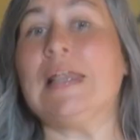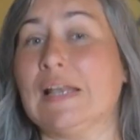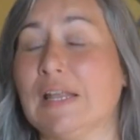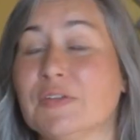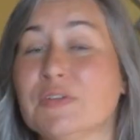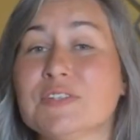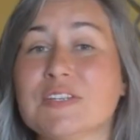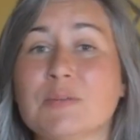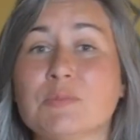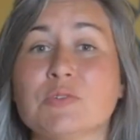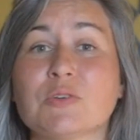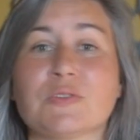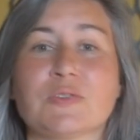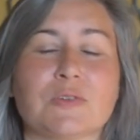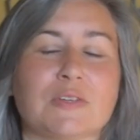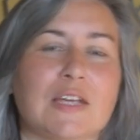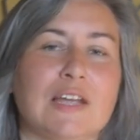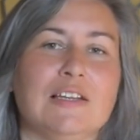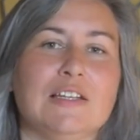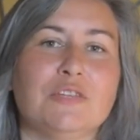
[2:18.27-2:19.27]
La deuxième
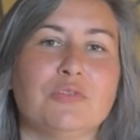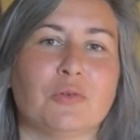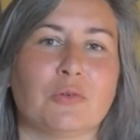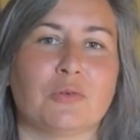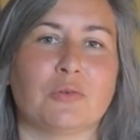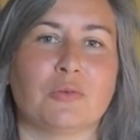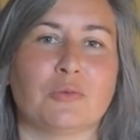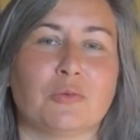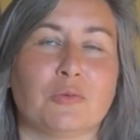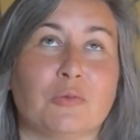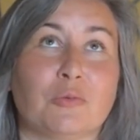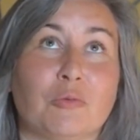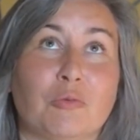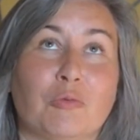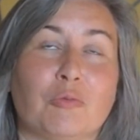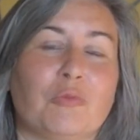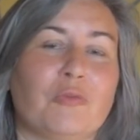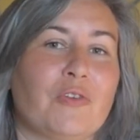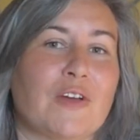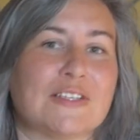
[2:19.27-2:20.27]
chose auquel il faut
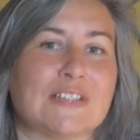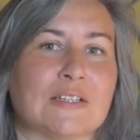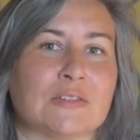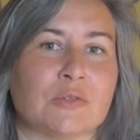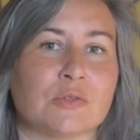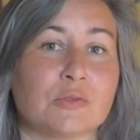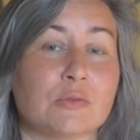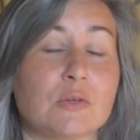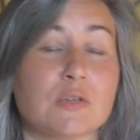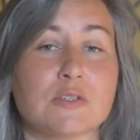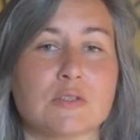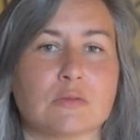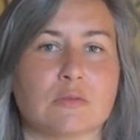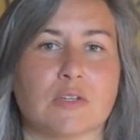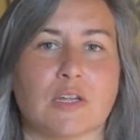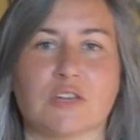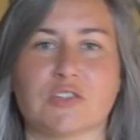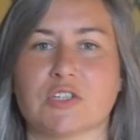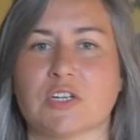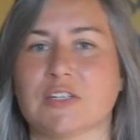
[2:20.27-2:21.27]
qu'on fasse attention, hein, si
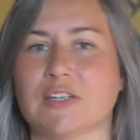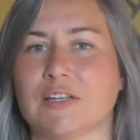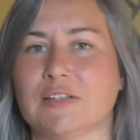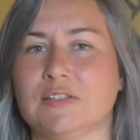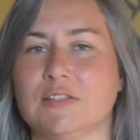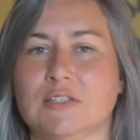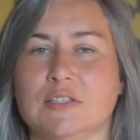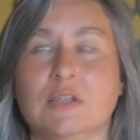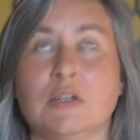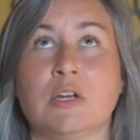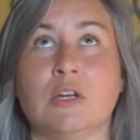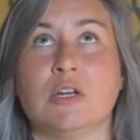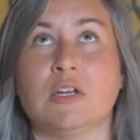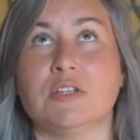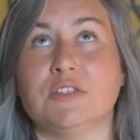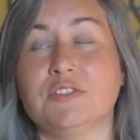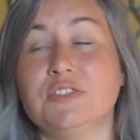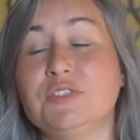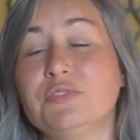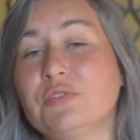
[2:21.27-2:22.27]
on a un chien qui a des
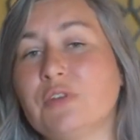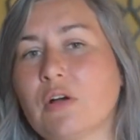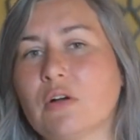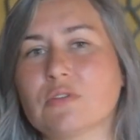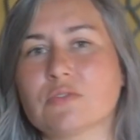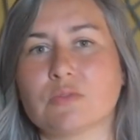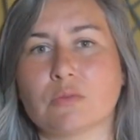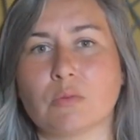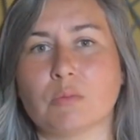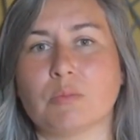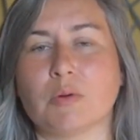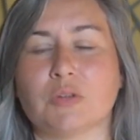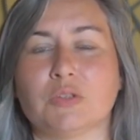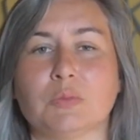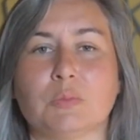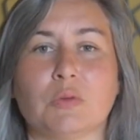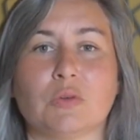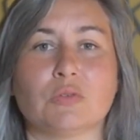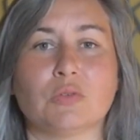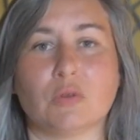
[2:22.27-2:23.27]
différences de
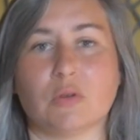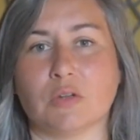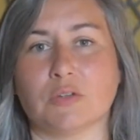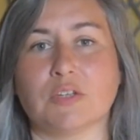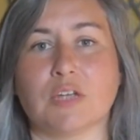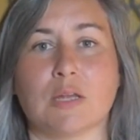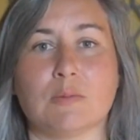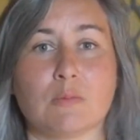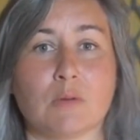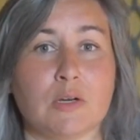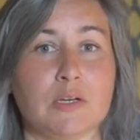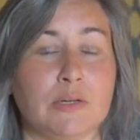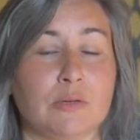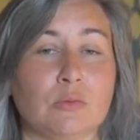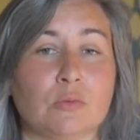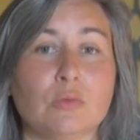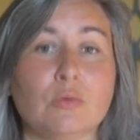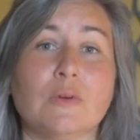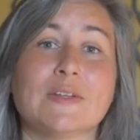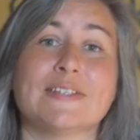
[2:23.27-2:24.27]
comportement entre l'entraînement et les
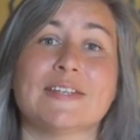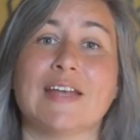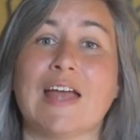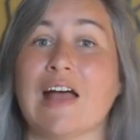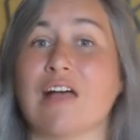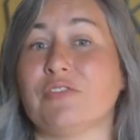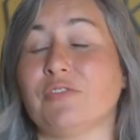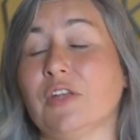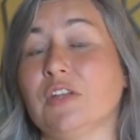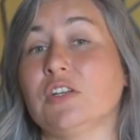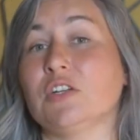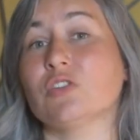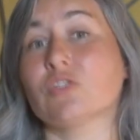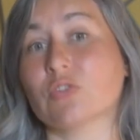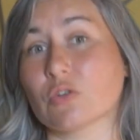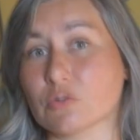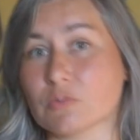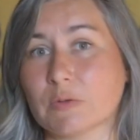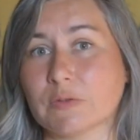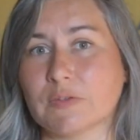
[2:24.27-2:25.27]
concours, c'est à faire des
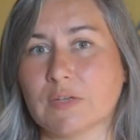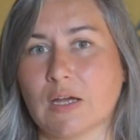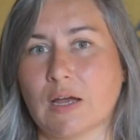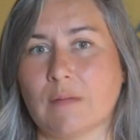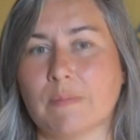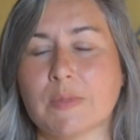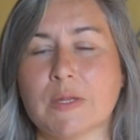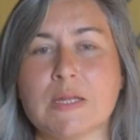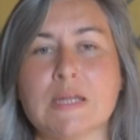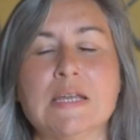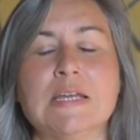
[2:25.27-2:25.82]
changements de terrain.